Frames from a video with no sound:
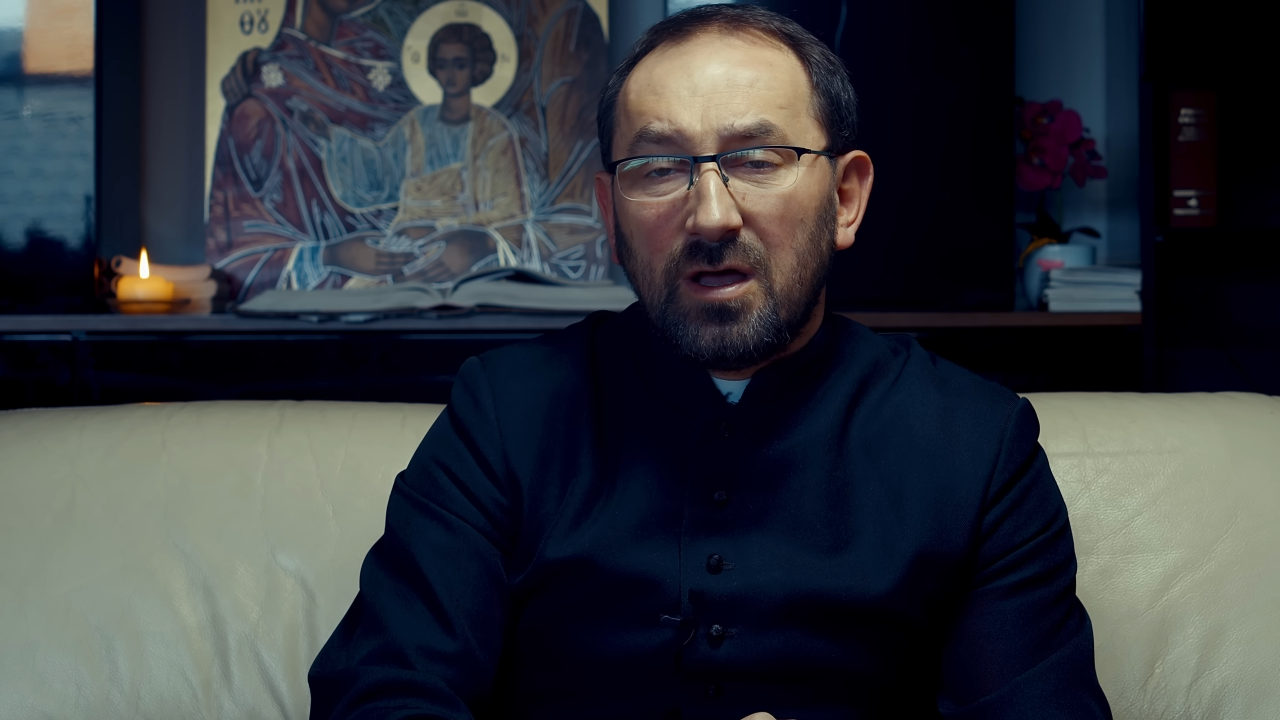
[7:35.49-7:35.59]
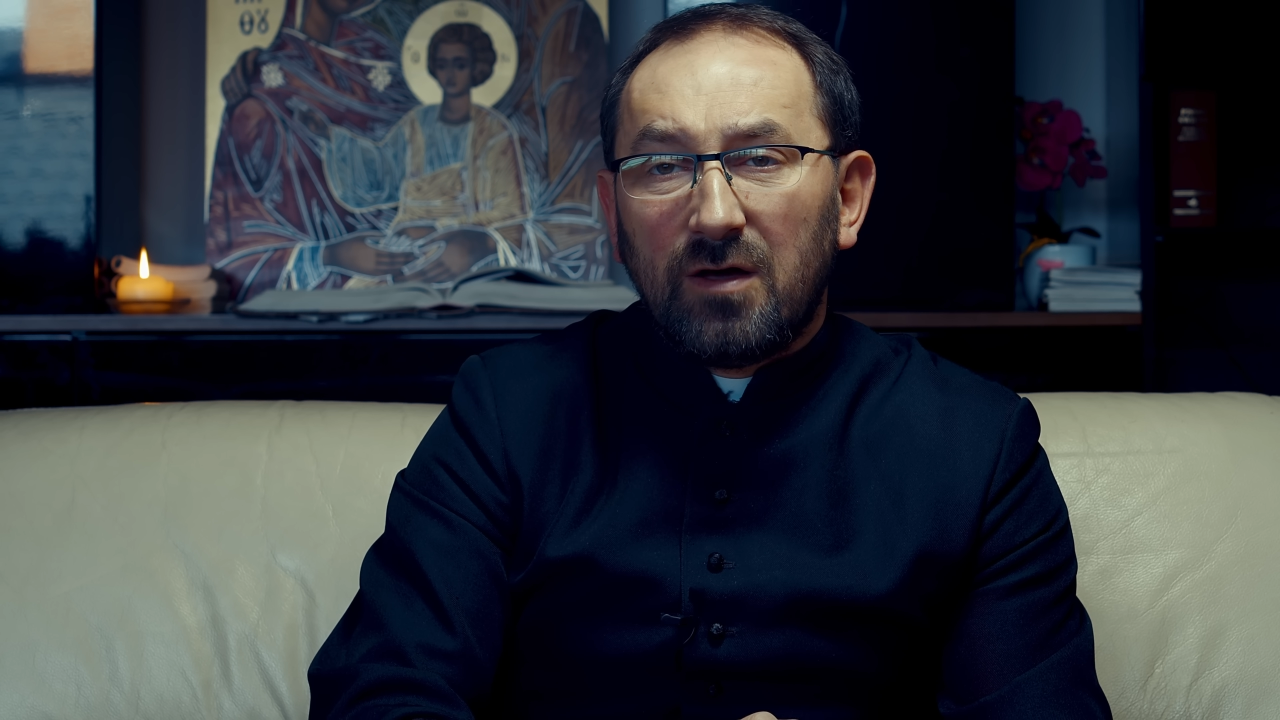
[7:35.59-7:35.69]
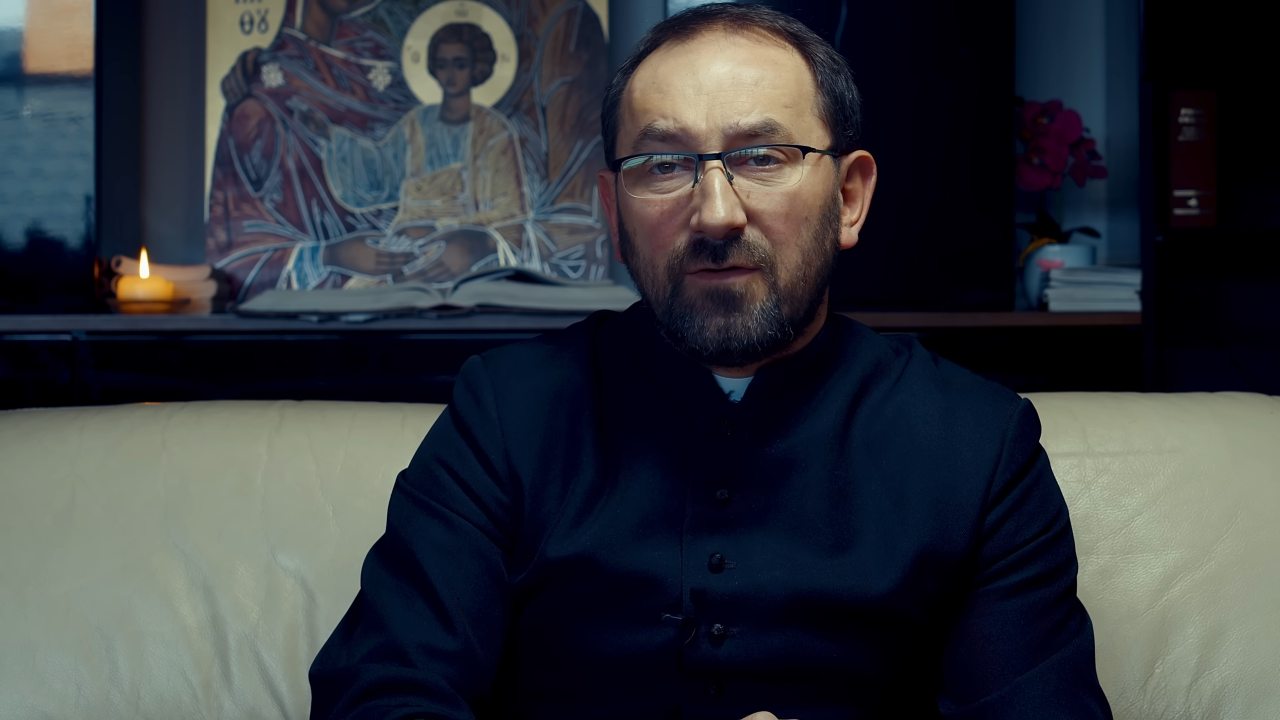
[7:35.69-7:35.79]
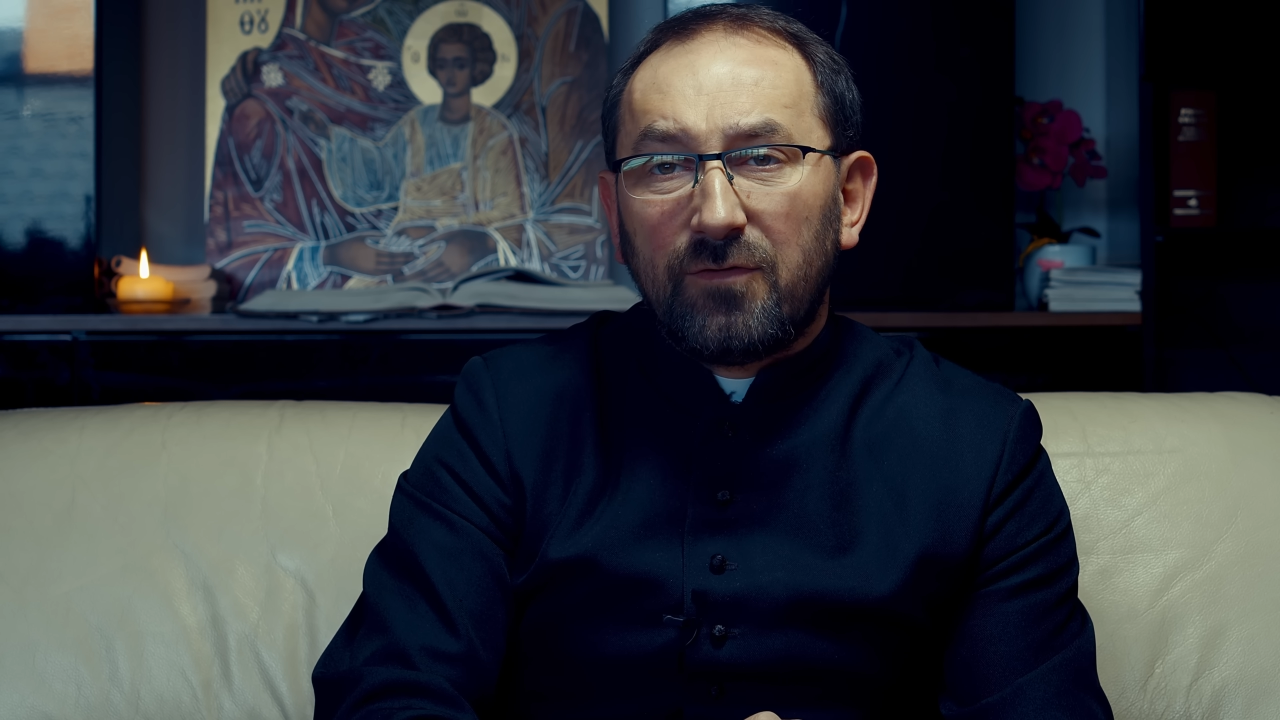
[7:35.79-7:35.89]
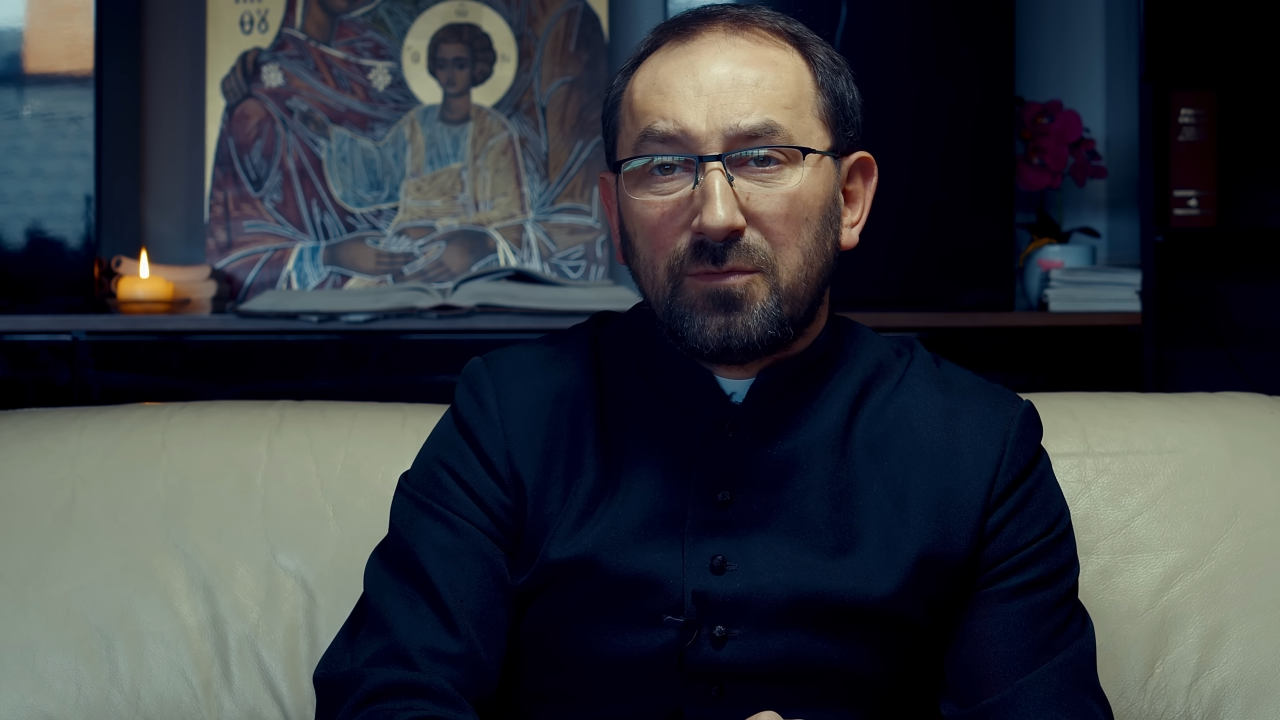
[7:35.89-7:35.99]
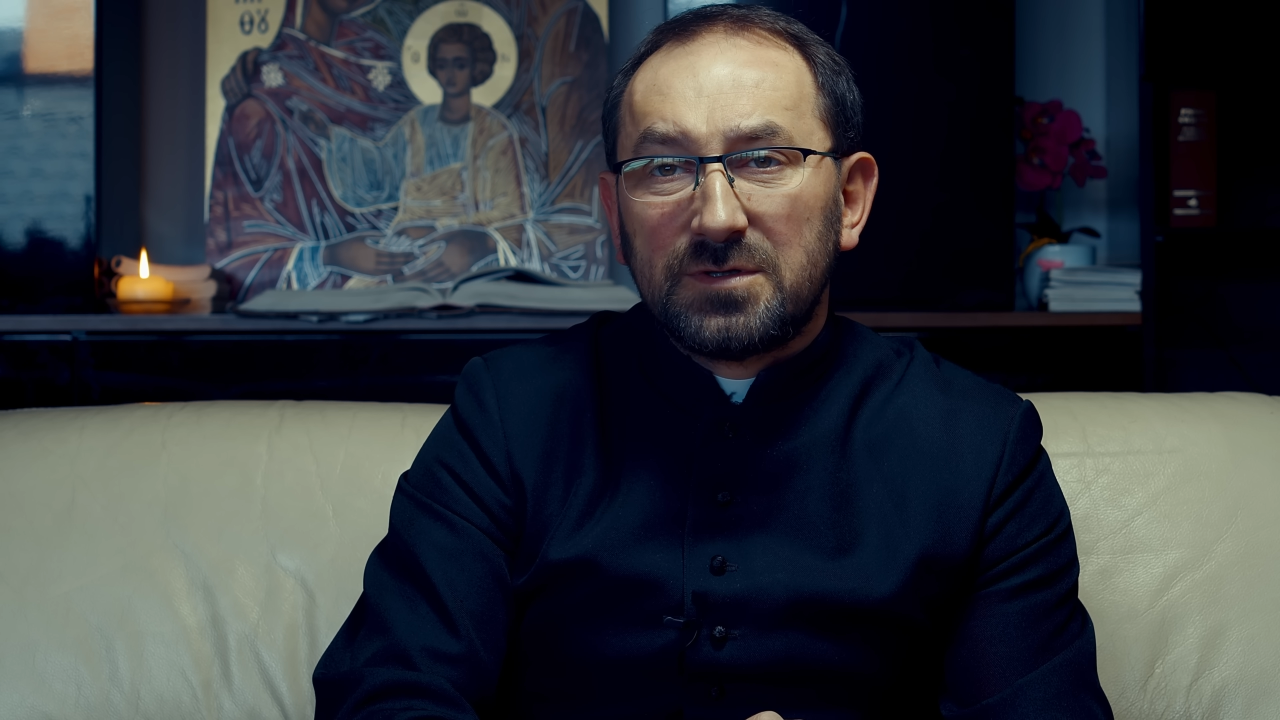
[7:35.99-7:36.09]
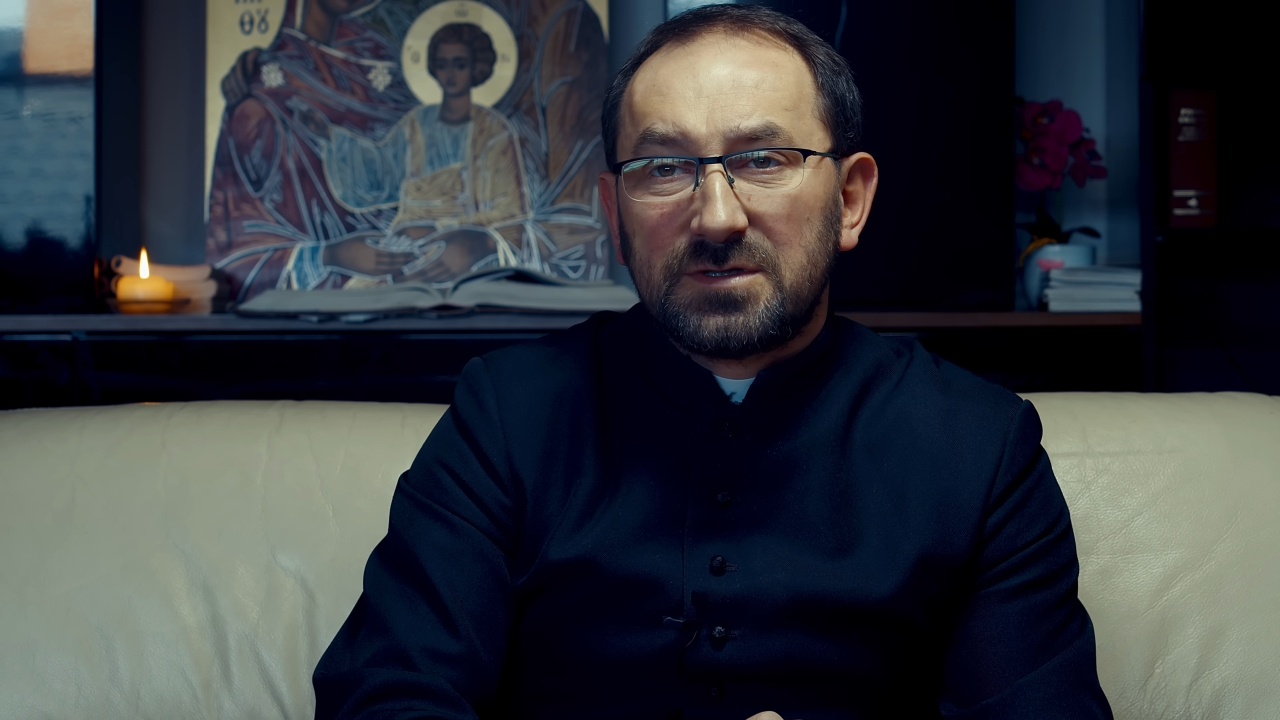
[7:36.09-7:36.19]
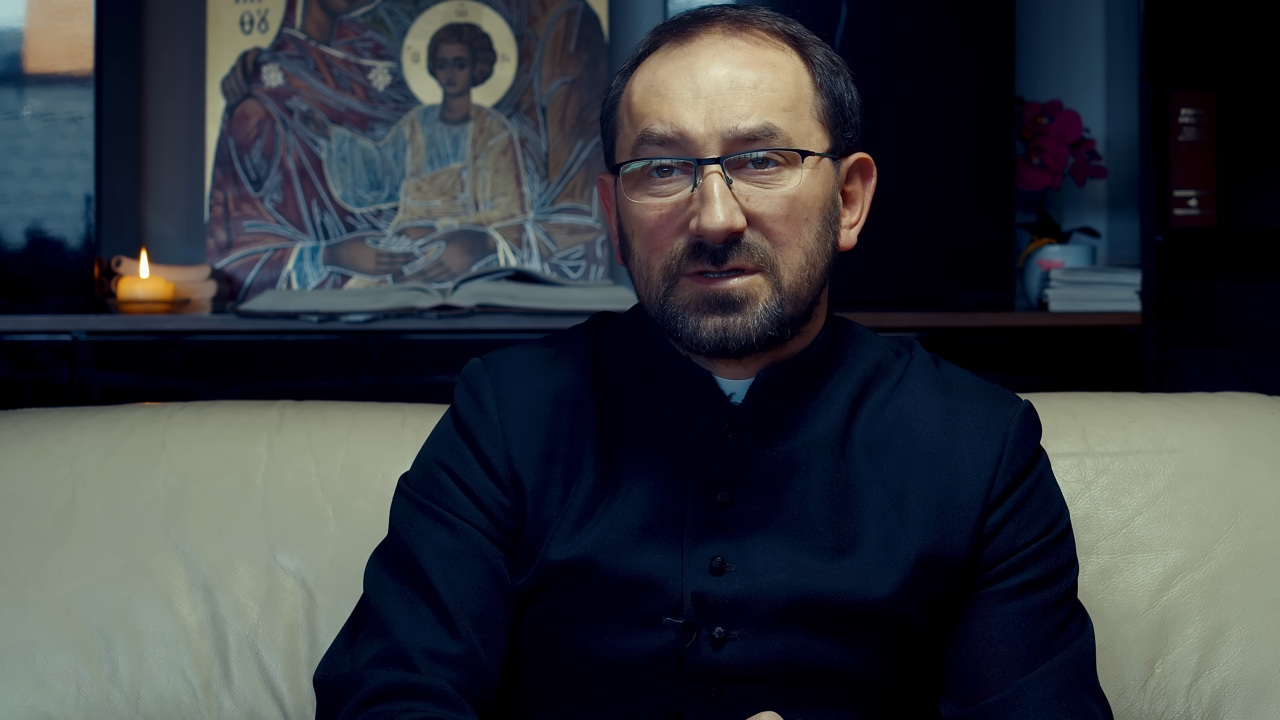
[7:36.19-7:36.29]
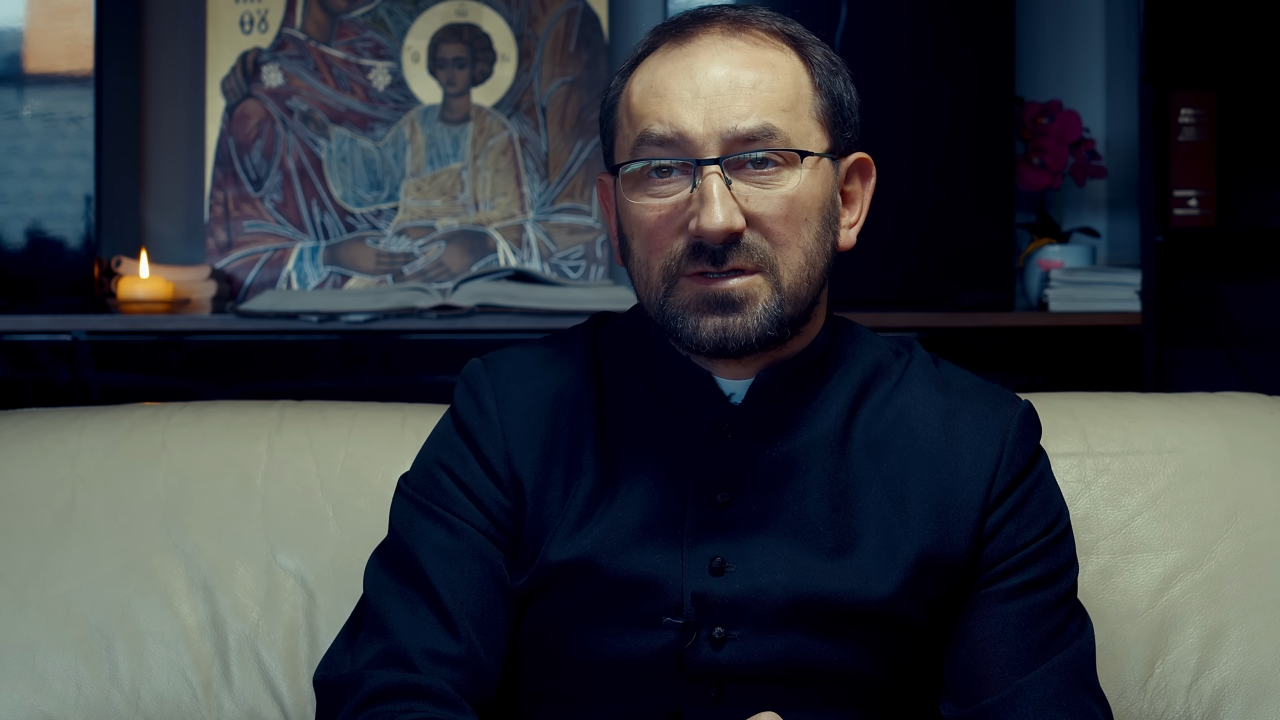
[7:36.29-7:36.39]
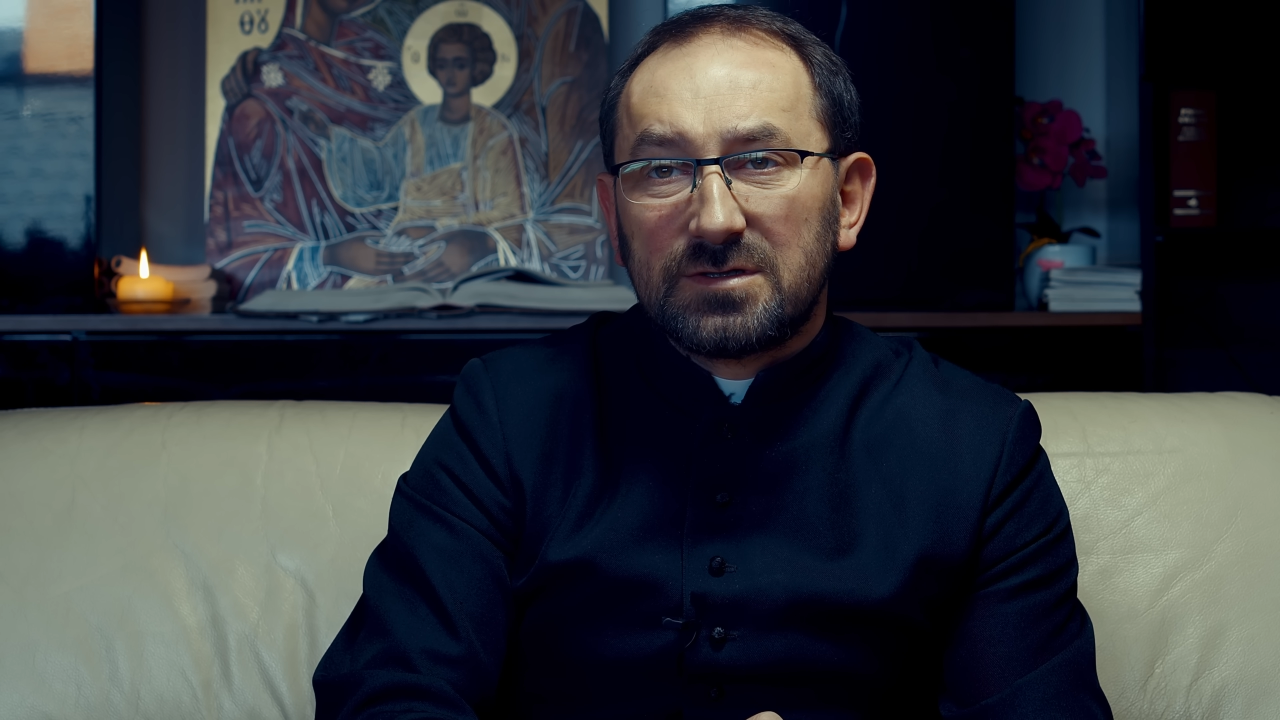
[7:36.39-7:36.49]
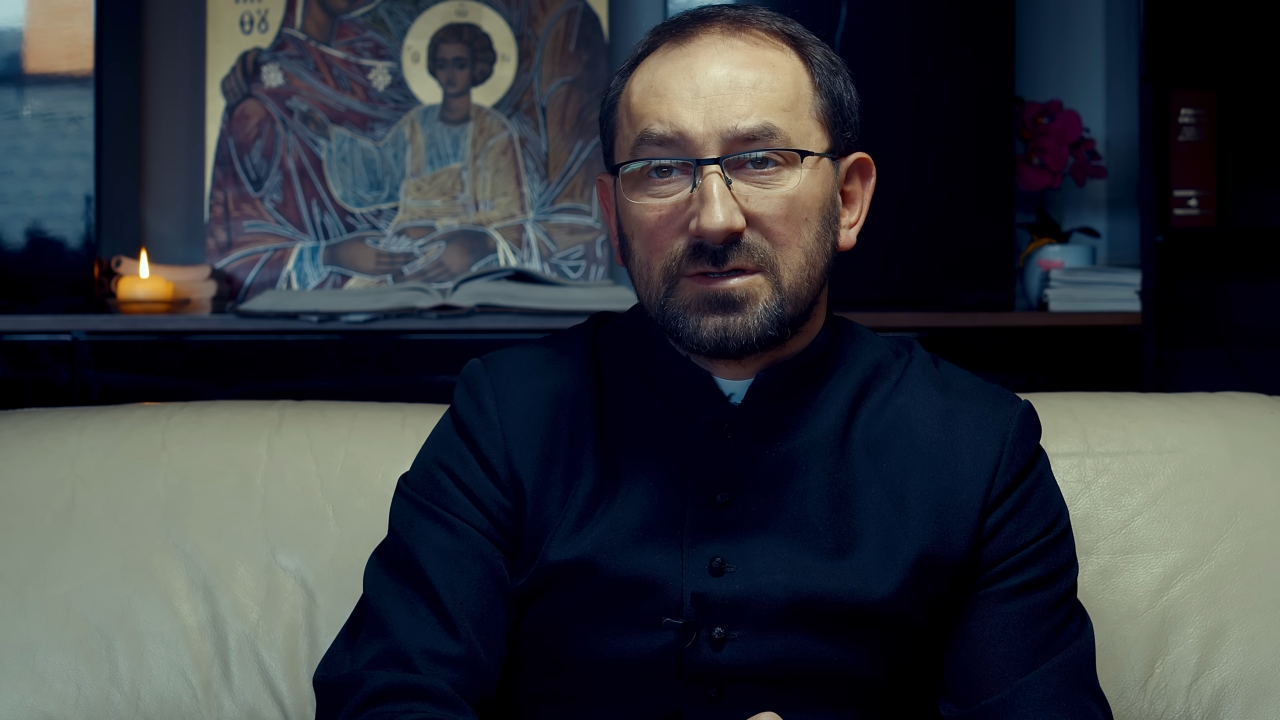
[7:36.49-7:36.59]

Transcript: wobec